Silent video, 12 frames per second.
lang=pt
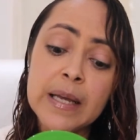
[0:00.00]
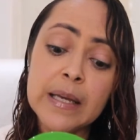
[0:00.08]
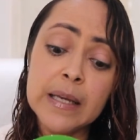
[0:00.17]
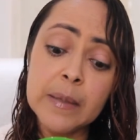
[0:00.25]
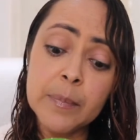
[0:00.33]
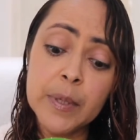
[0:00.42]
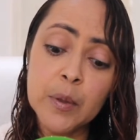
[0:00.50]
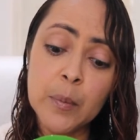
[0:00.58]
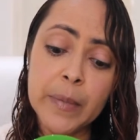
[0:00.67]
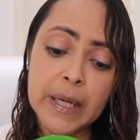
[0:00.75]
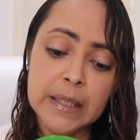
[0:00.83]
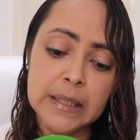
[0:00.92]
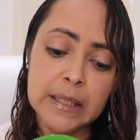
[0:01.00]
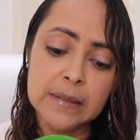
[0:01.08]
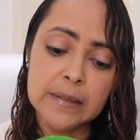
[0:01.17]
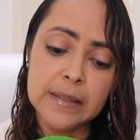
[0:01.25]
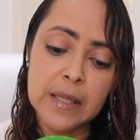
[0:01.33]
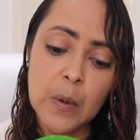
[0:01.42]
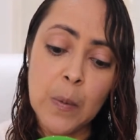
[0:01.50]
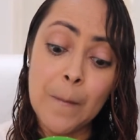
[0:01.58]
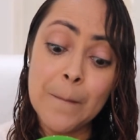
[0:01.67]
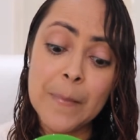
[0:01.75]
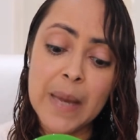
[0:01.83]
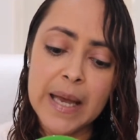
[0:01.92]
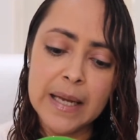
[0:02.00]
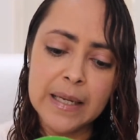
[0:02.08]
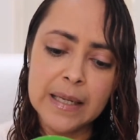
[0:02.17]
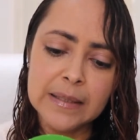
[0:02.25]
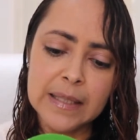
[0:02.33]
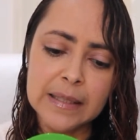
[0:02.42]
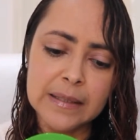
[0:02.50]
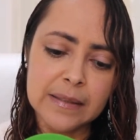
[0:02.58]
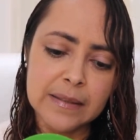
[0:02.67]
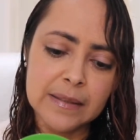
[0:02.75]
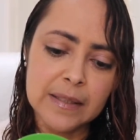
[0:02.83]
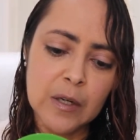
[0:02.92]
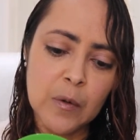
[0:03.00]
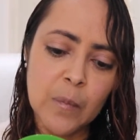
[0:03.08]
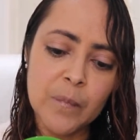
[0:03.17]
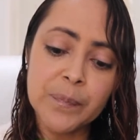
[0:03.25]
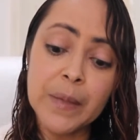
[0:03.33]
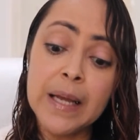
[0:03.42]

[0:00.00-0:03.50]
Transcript: hiperumectação, mega hidratação.